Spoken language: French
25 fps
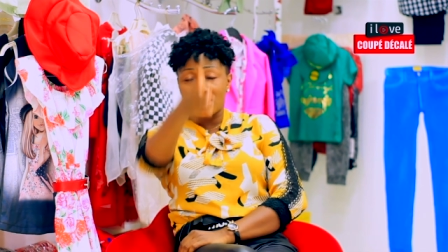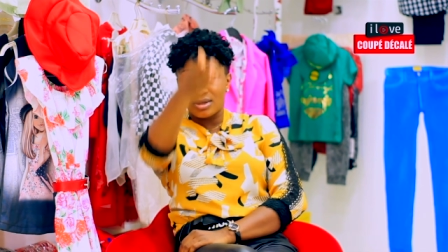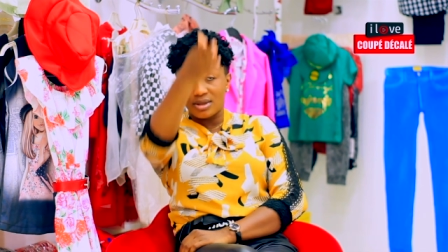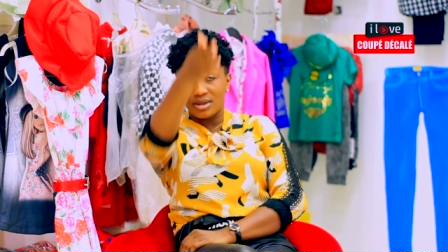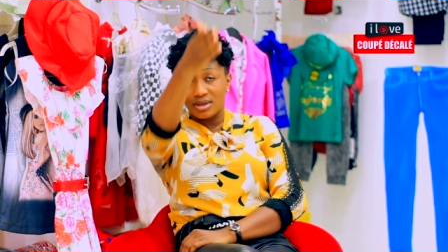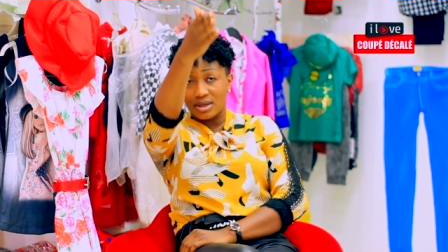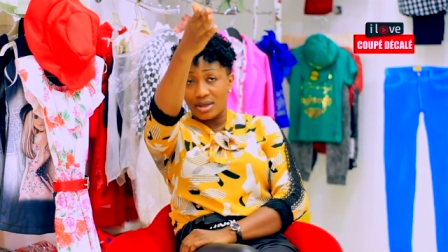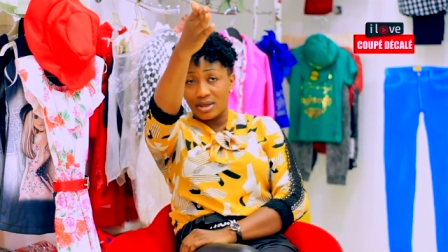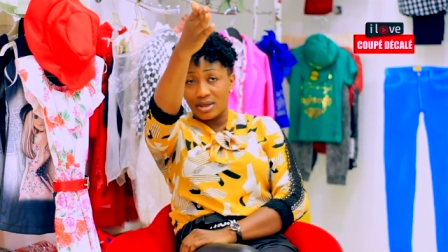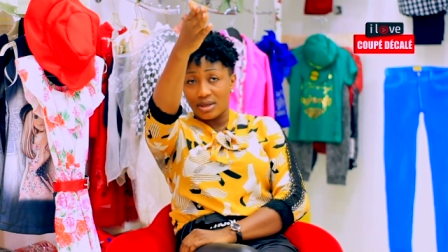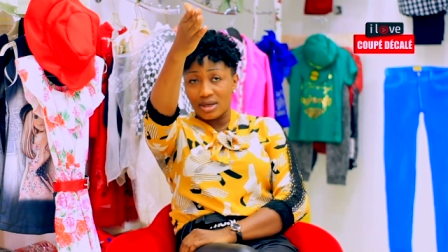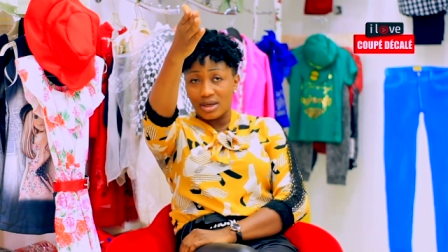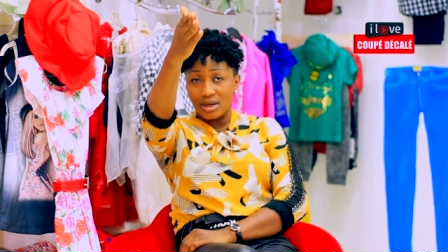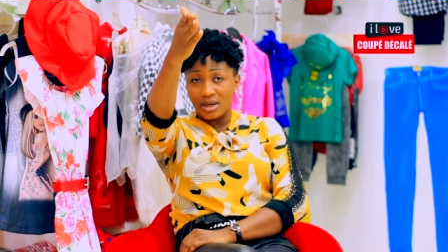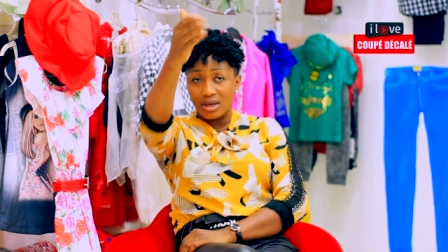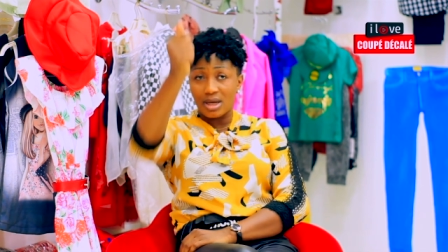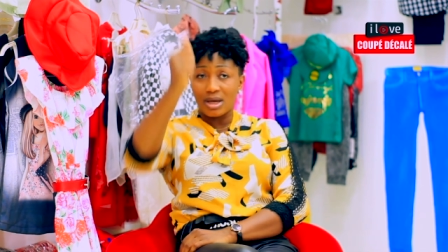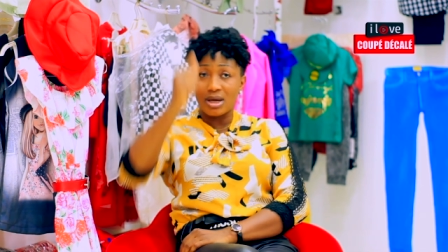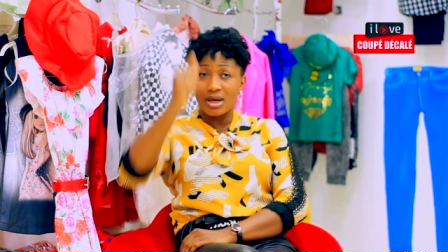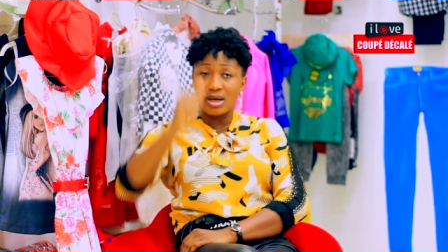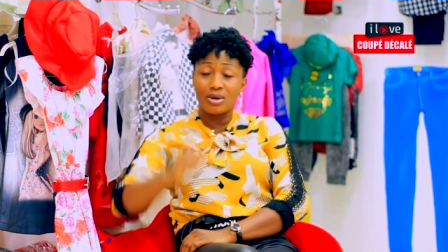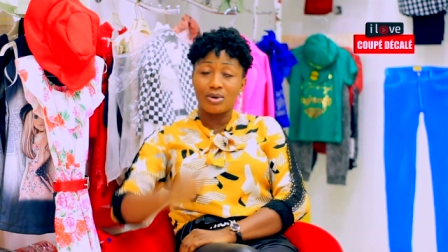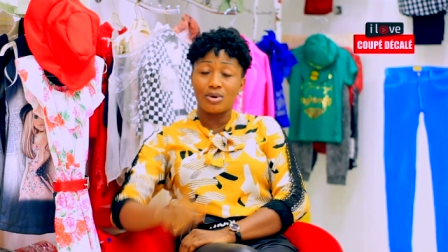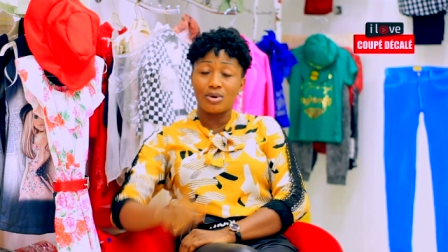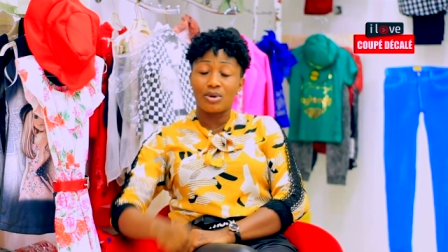euh,
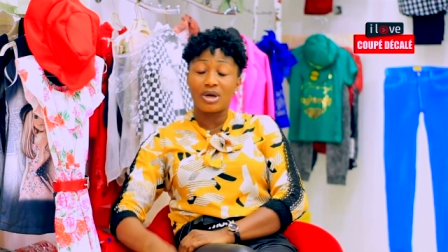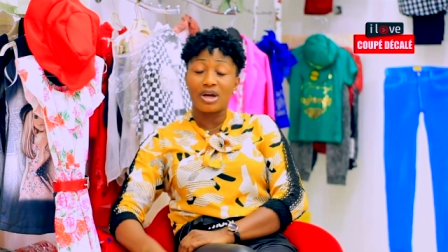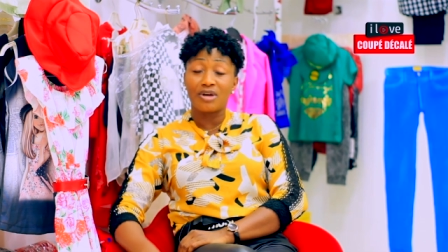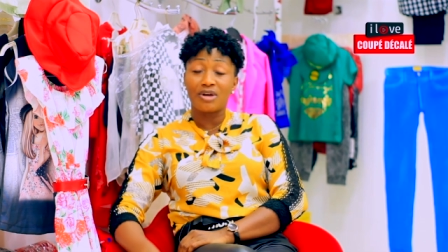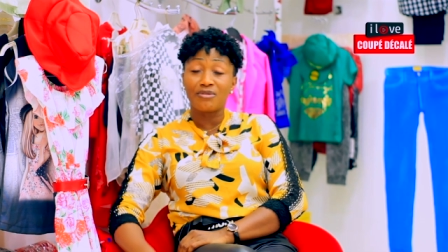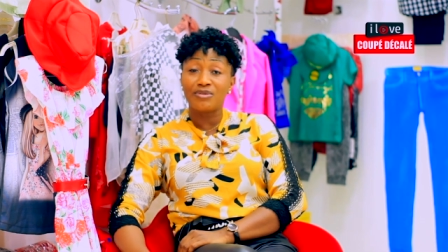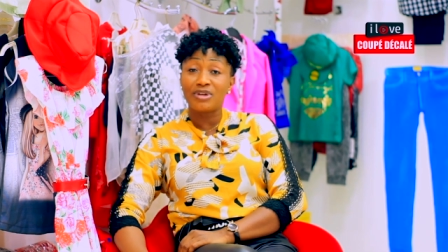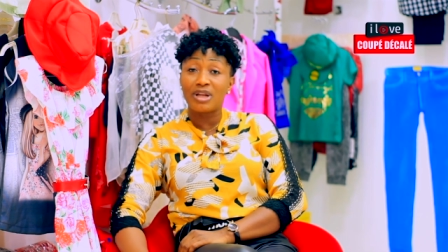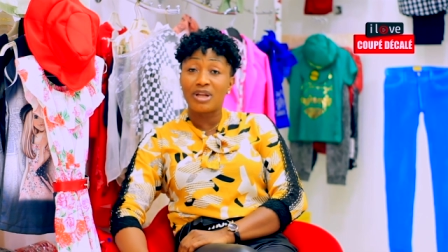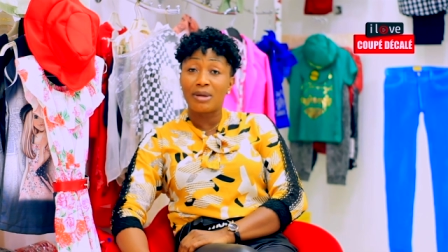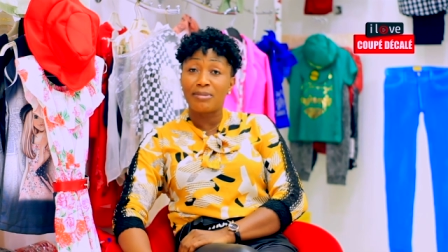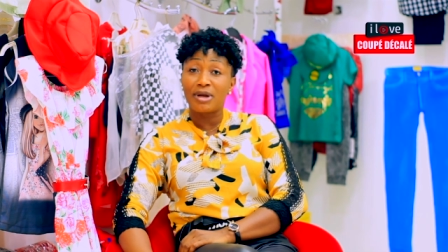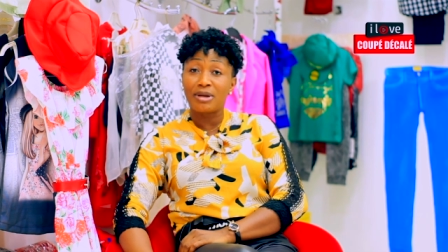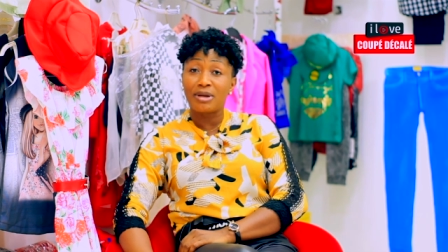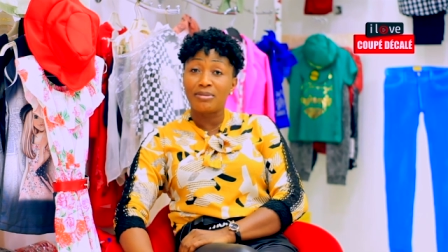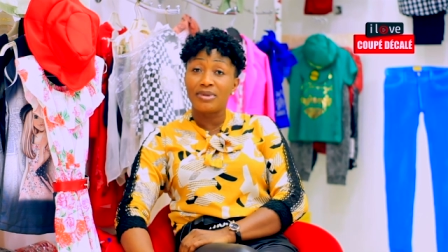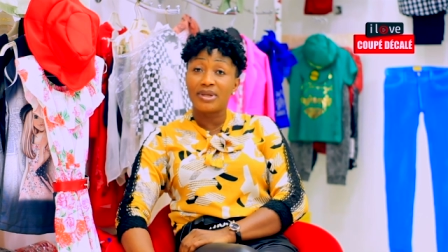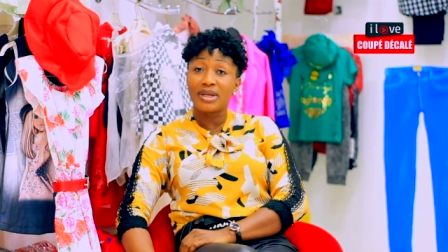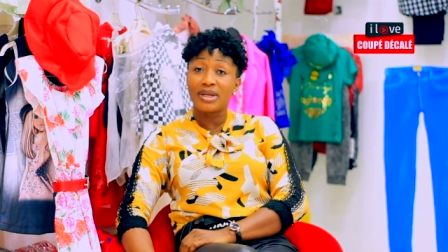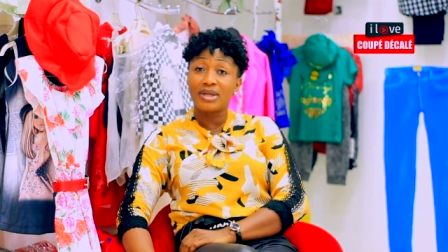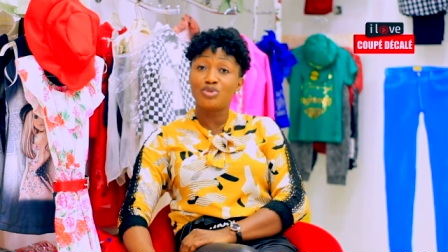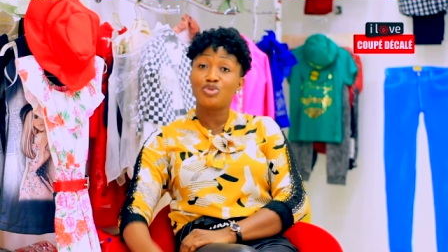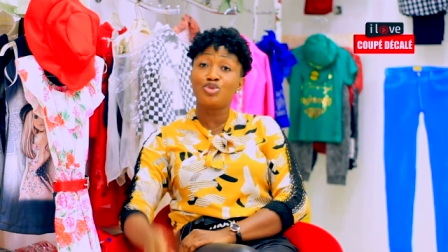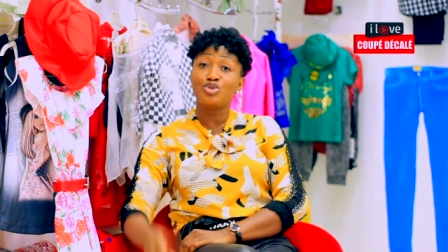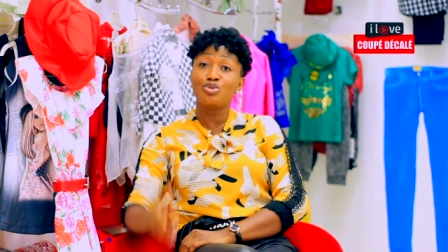euh, au carrefour de la
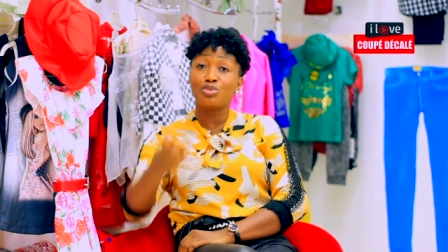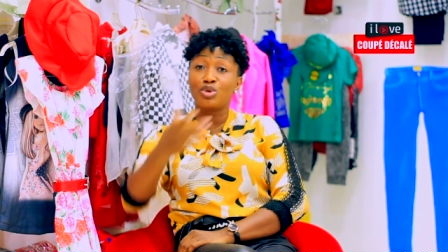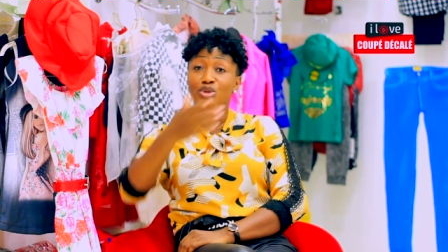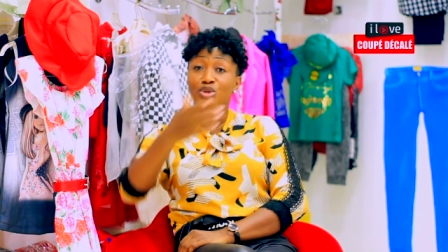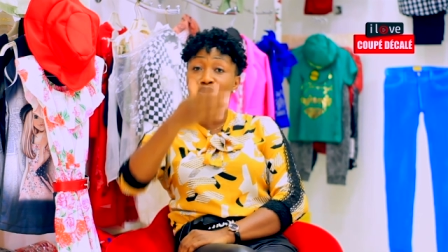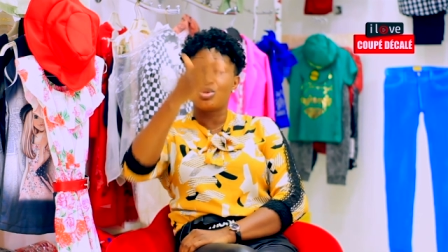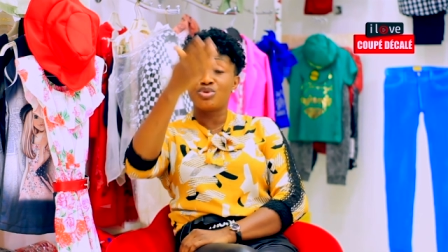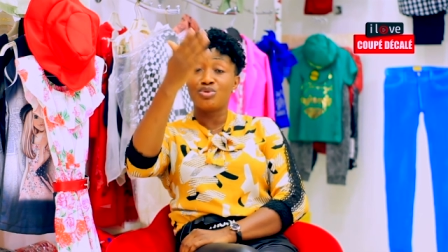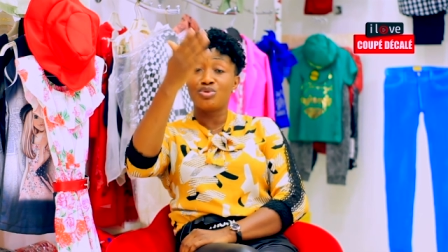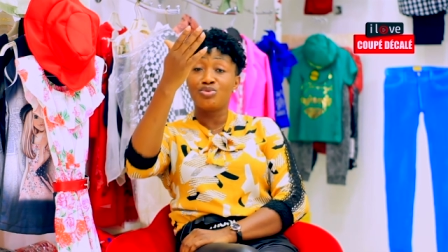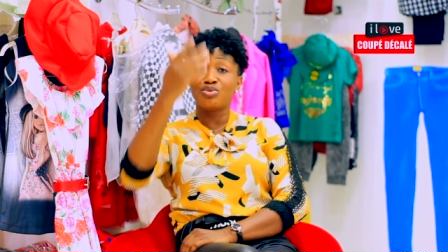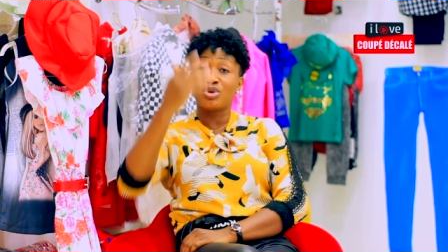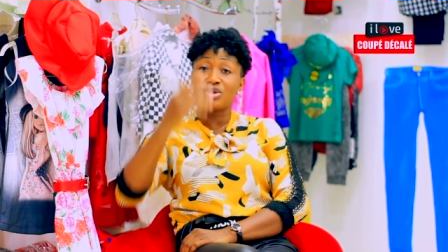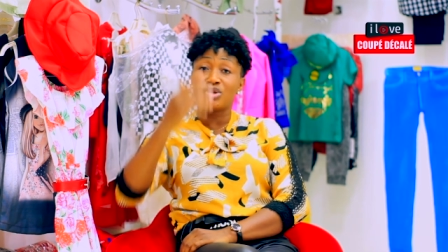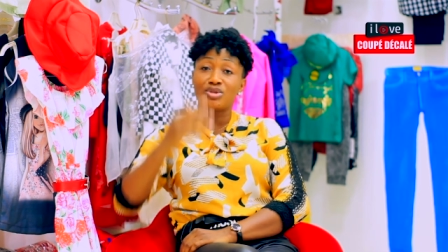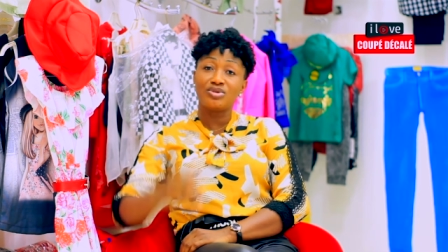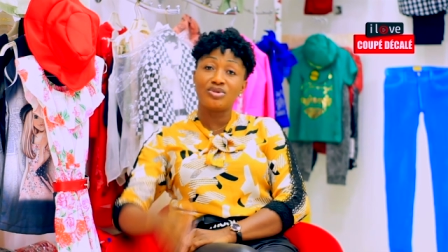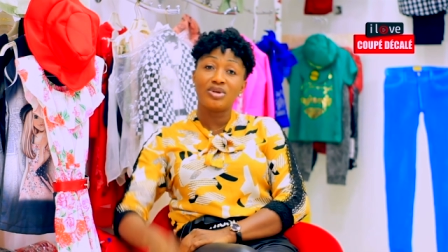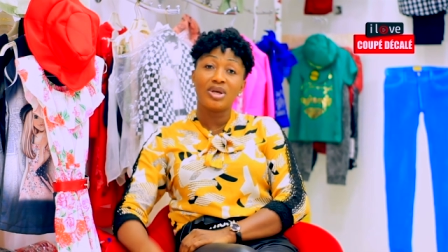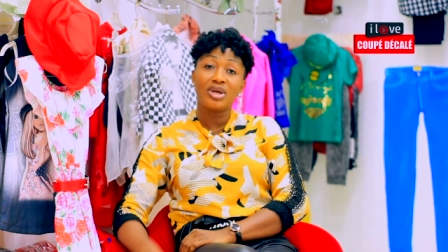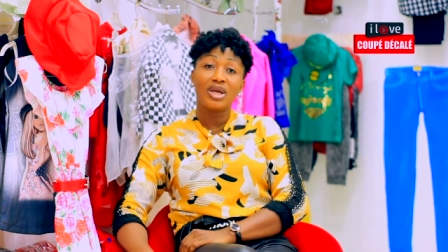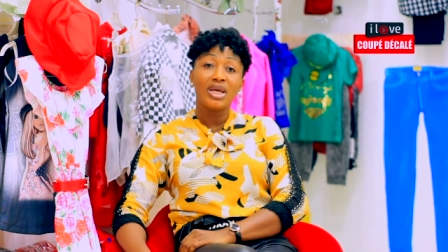Palmeraie. Je suis monté sur une voiture.